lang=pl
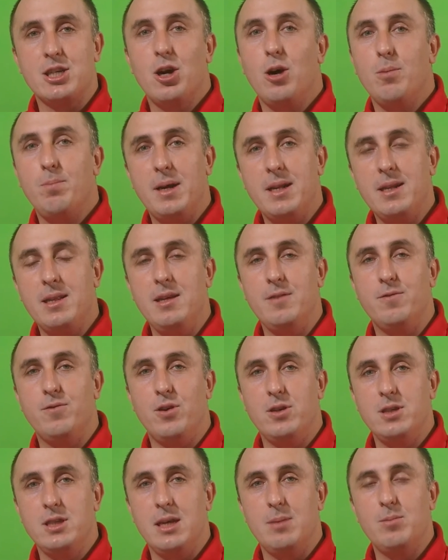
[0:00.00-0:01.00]
że o pętli
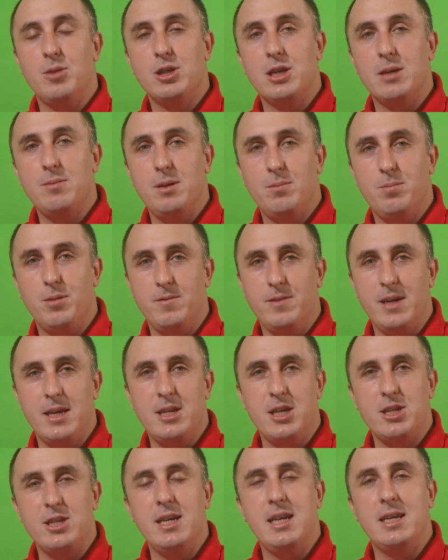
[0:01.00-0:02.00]
for nie możemy
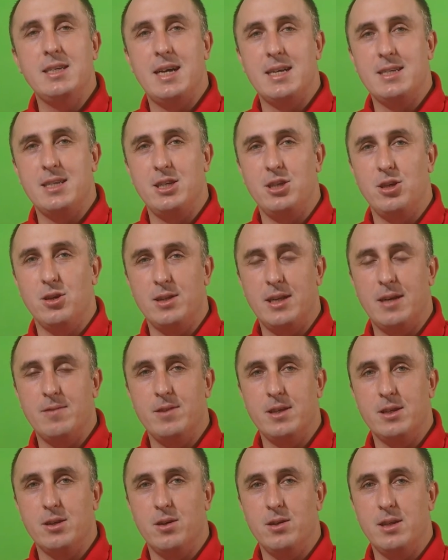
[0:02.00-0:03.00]
powiedzieć, ile razy się ona
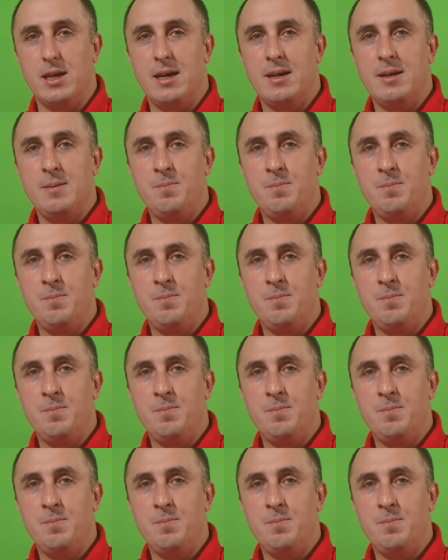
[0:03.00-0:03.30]
wykona.